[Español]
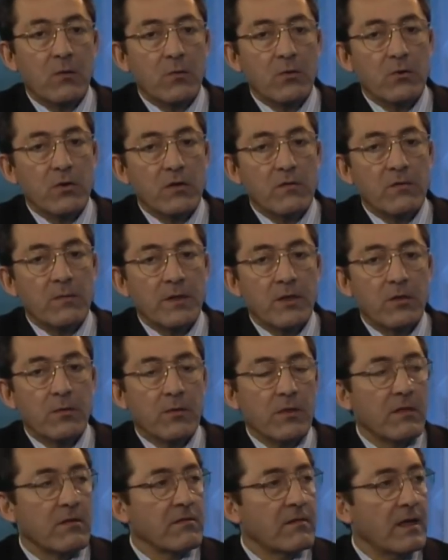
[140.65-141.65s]
cuyo crecimiento
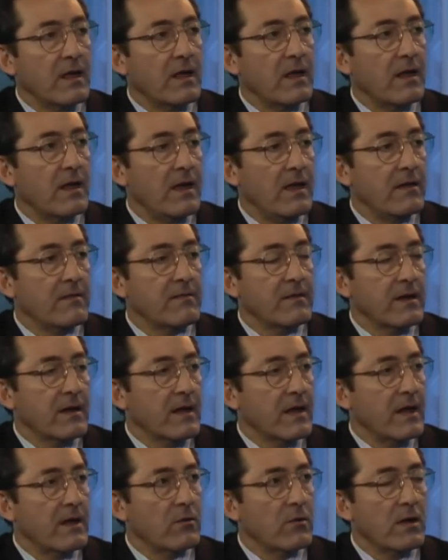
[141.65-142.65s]
potencial es
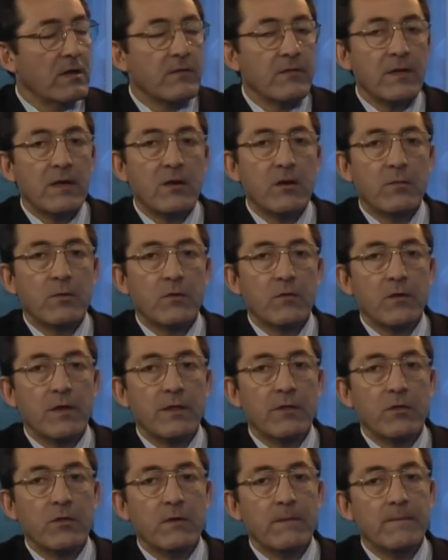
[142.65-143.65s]
cercano al
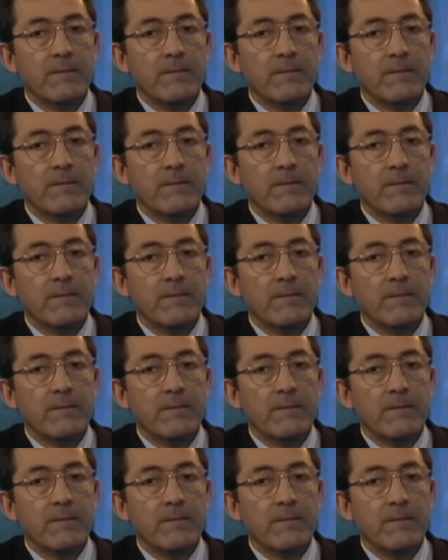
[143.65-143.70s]
5%.